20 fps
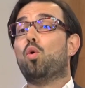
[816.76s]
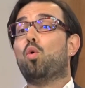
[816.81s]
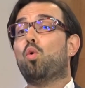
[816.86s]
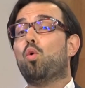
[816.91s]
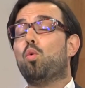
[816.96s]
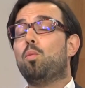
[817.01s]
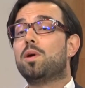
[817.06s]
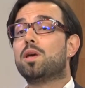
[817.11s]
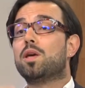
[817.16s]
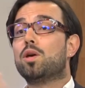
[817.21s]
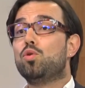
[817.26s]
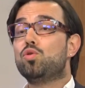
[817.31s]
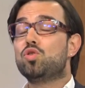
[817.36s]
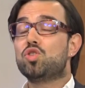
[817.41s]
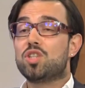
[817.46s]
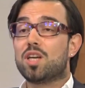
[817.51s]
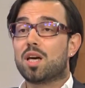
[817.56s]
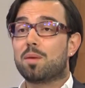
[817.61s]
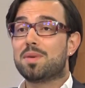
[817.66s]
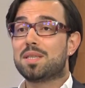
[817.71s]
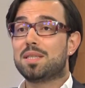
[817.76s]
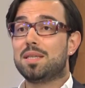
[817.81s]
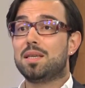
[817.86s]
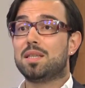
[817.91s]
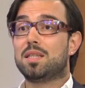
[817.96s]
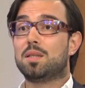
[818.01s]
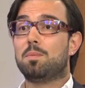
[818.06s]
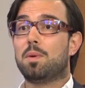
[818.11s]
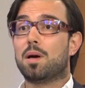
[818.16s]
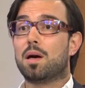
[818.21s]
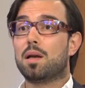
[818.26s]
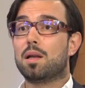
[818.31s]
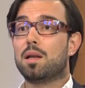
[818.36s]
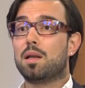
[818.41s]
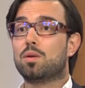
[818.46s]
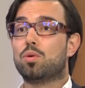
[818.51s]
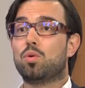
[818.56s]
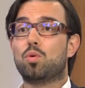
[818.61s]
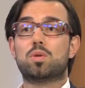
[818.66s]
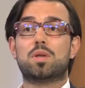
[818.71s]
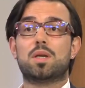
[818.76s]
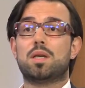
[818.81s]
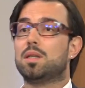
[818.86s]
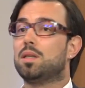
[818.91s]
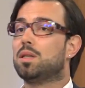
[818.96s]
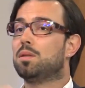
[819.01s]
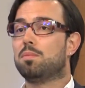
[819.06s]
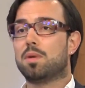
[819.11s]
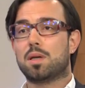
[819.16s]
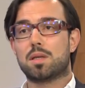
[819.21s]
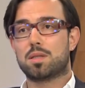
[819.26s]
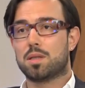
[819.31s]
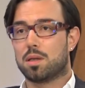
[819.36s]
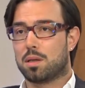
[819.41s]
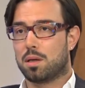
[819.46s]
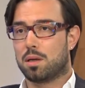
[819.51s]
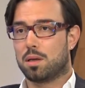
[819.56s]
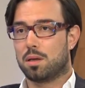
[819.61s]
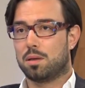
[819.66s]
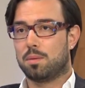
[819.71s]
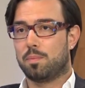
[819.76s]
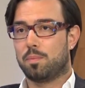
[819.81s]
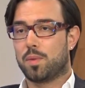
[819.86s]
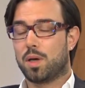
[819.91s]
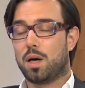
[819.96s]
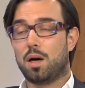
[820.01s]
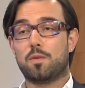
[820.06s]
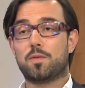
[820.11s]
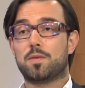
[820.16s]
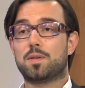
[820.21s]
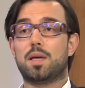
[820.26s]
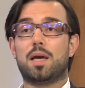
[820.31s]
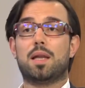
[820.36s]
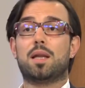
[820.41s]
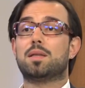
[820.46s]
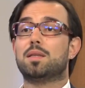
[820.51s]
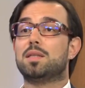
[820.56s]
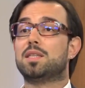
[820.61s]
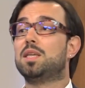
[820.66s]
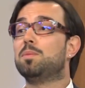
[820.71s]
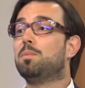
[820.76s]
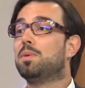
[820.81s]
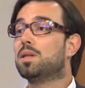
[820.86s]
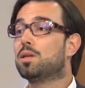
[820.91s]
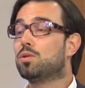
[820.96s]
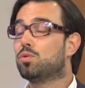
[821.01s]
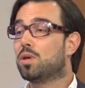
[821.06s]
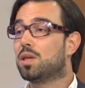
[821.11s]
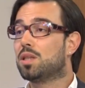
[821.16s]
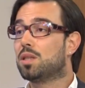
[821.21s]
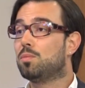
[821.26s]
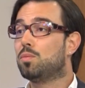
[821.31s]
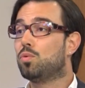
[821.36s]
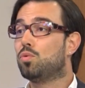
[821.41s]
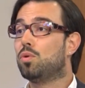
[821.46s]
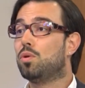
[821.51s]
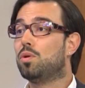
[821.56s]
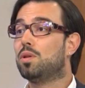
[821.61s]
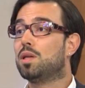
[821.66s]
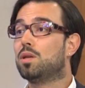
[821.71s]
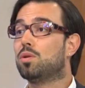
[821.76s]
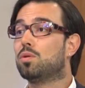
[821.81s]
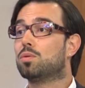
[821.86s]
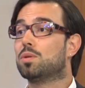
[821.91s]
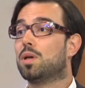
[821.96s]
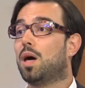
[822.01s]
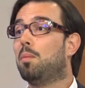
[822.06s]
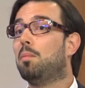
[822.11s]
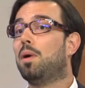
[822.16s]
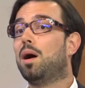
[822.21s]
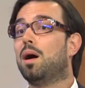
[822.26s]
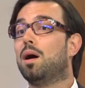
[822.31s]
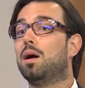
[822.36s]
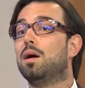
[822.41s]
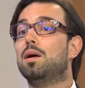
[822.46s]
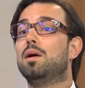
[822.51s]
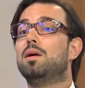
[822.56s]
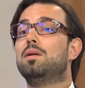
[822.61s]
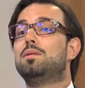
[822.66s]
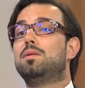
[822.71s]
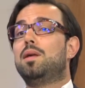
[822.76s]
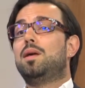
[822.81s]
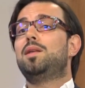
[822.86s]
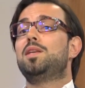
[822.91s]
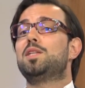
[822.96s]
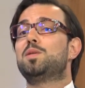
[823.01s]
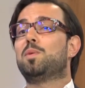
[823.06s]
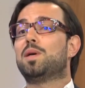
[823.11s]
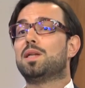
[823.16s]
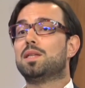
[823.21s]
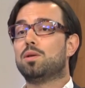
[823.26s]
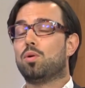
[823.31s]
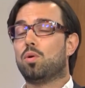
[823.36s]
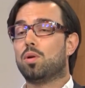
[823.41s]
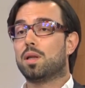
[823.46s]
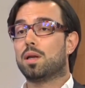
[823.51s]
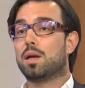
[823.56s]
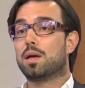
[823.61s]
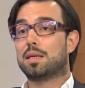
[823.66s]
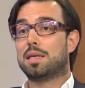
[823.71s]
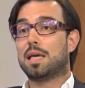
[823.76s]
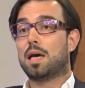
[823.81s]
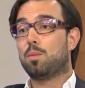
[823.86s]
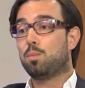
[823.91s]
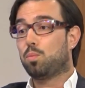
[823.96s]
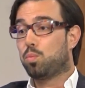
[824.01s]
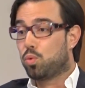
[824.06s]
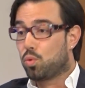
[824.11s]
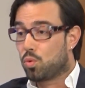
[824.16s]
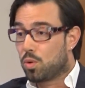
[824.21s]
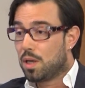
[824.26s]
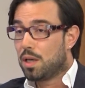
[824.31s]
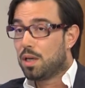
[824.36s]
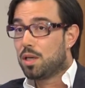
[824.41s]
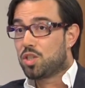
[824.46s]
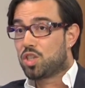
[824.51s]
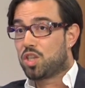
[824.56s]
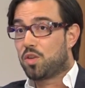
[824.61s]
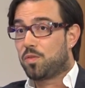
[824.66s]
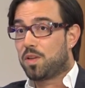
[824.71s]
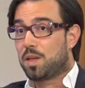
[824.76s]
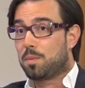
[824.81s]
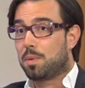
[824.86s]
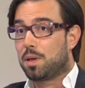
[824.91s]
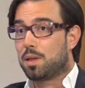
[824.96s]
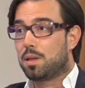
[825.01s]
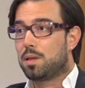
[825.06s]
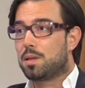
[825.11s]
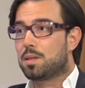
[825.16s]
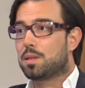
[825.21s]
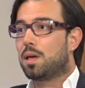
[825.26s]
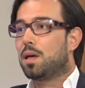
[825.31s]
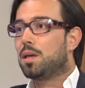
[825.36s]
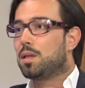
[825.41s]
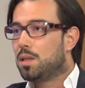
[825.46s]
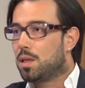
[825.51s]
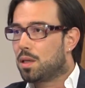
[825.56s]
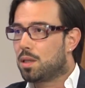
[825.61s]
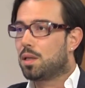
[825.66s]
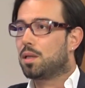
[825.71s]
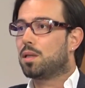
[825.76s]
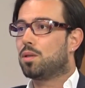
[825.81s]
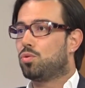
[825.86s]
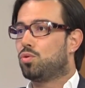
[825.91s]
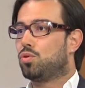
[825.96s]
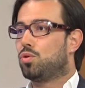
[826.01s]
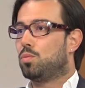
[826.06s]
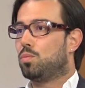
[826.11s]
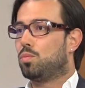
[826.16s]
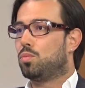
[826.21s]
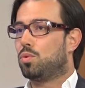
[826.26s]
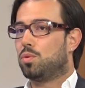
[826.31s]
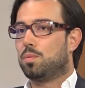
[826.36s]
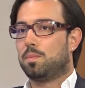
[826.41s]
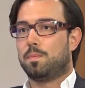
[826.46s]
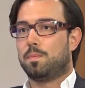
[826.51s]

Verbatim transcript: Omega 3 içermesi itibariyle göze inanılmaz yararlı. Haftada en az iki balık tüketimini öneriyoruz. Ama deniz balığı olarak yani bu çiftlik balığıysa yarı yarı düşünün bunu.